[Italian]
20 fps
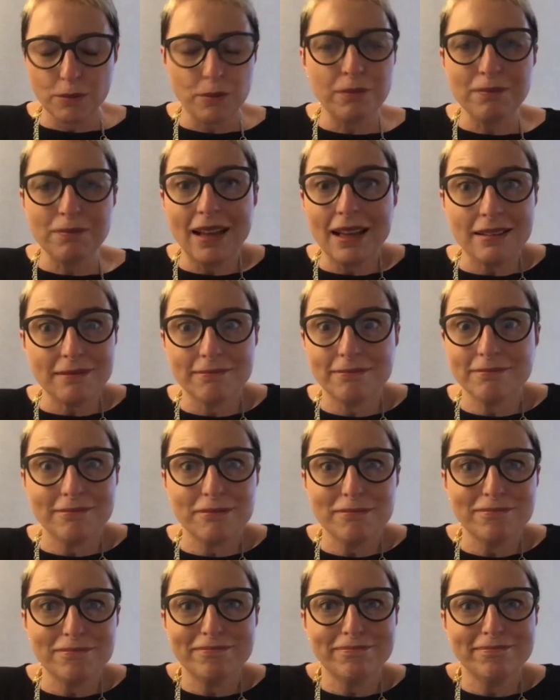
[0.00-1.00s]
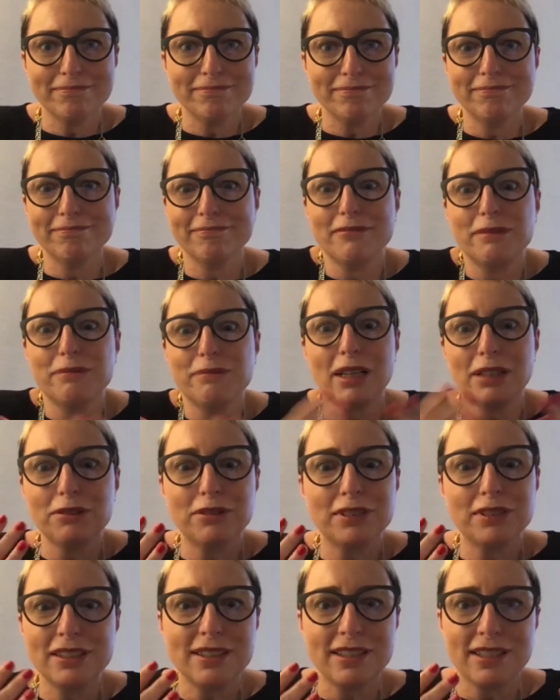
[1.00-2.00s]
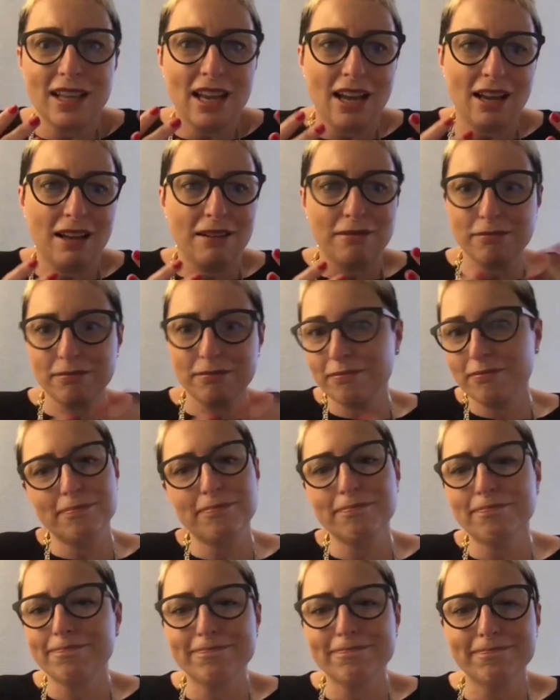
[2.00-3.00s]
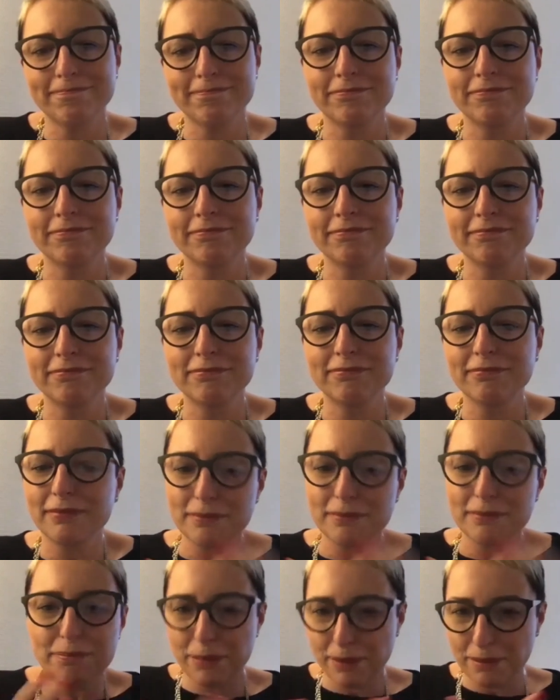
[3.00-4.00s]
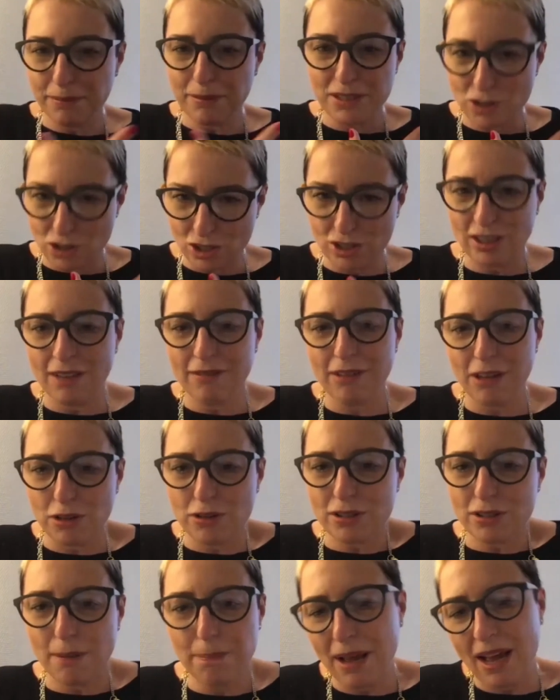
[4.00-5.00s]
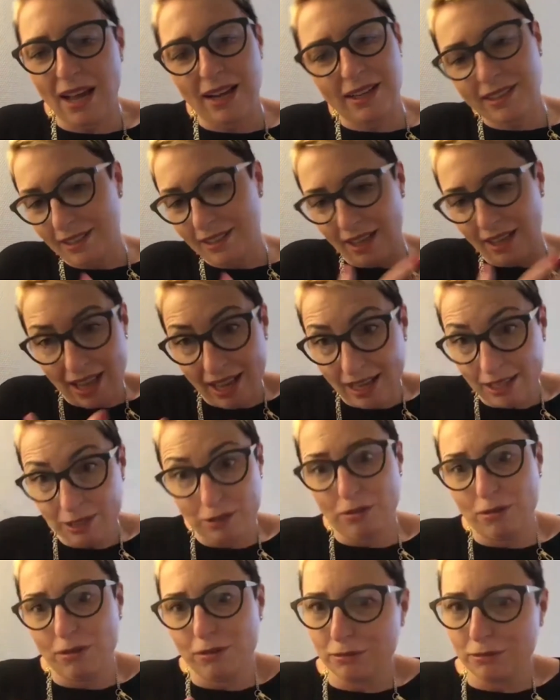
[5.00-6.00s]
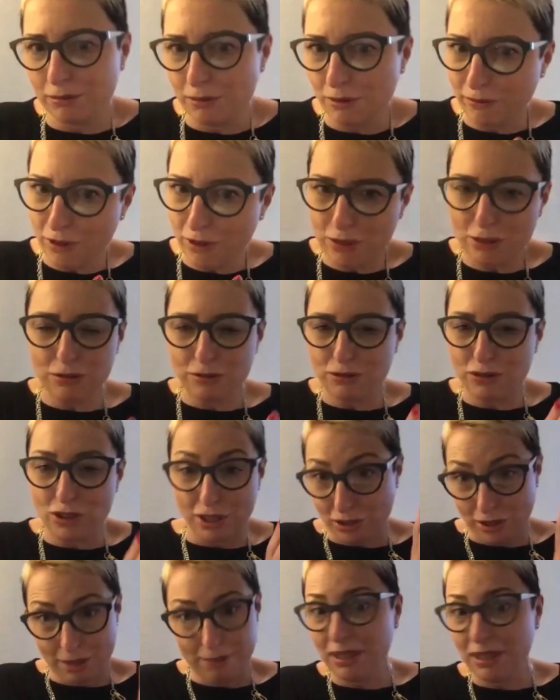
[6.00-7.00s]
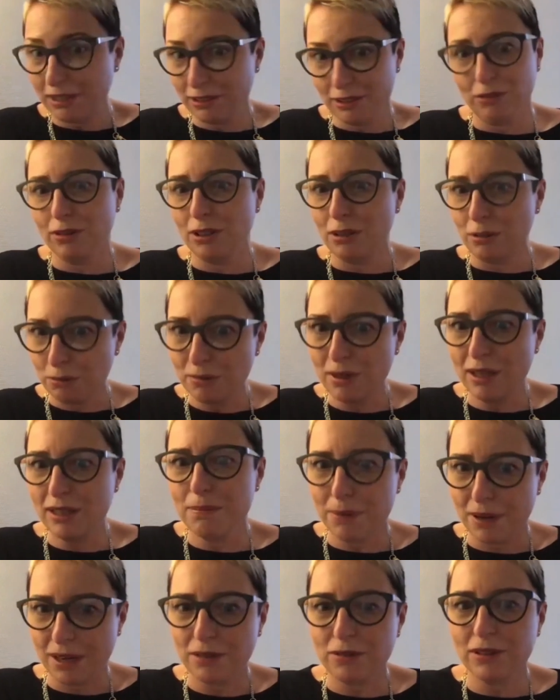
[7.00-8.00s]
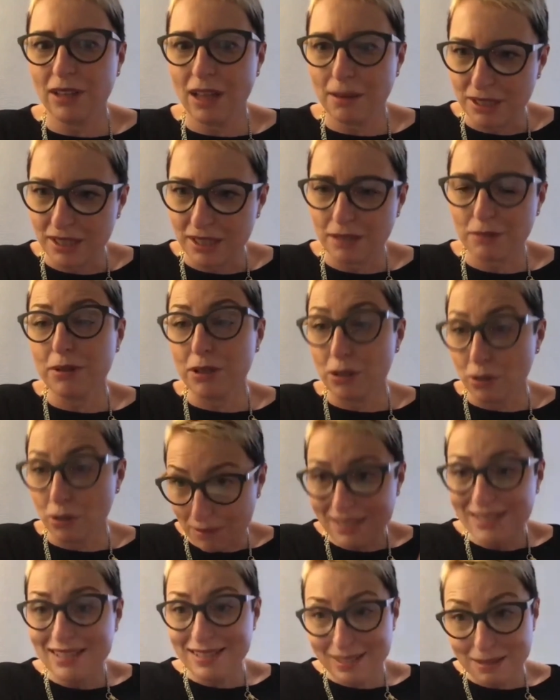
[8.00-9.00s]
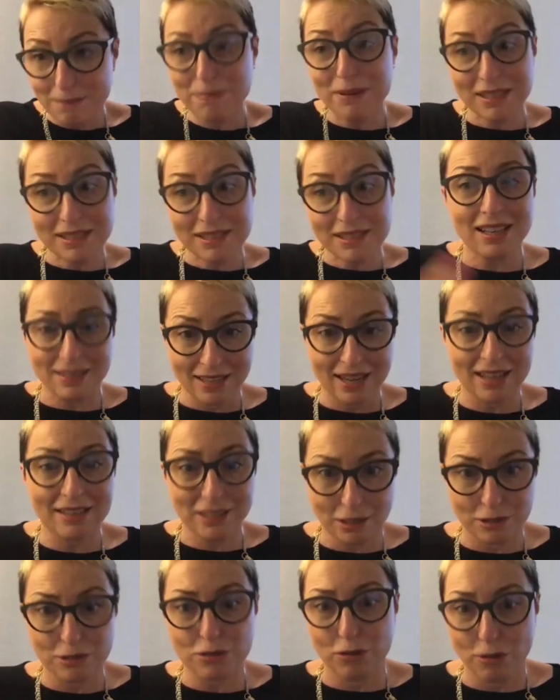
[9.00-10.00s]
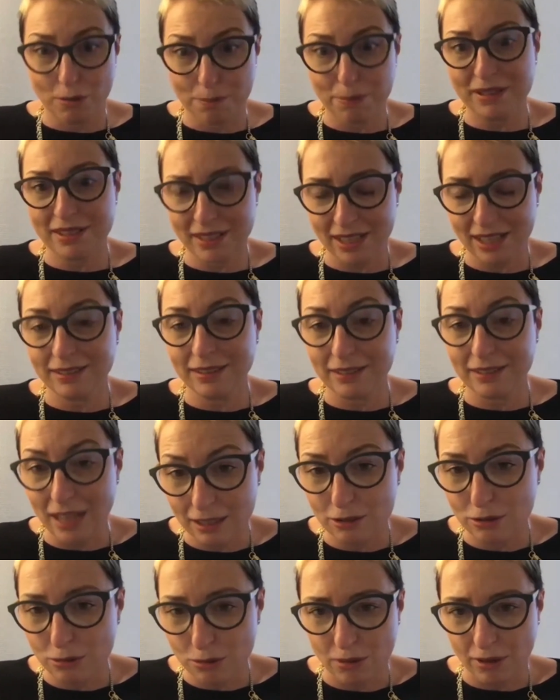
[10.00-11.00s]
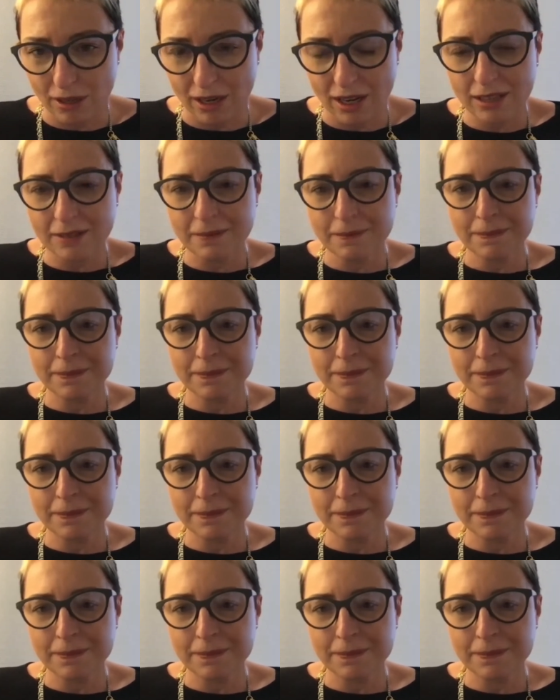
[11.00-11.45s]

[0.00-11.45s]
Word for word: È una notizia mm, prima si citava Rosa Parks, ecco, non voglio, certamente non è nulla di paragonabile a quello, ma se si pensa agli anni che sono passati da allora,